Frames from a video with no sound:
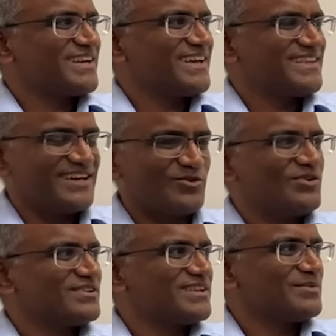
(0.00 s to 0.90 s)
கிடையாது என்
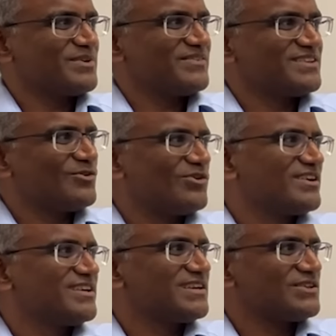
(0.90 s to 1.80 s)
கோர் திறமை வந்து கோட்
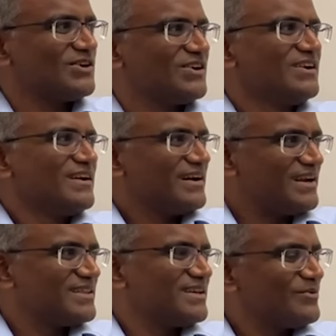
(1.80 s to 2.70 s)
அடிக்கிறதோ
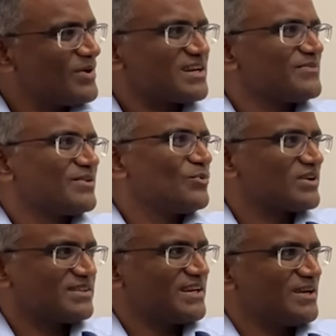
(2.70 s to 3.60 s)
அல்லது வாட் எவர் ஒர்க்
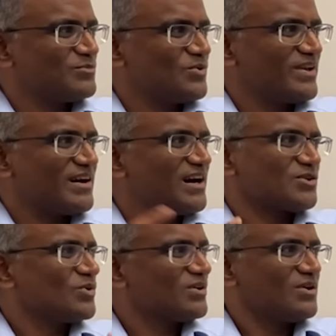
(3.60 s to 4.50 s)
த டைம் டூயிங் ஆர்ட்
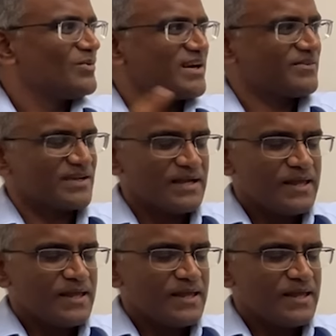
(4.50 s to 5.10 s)
ஒர்க்கோ வாட் எவர்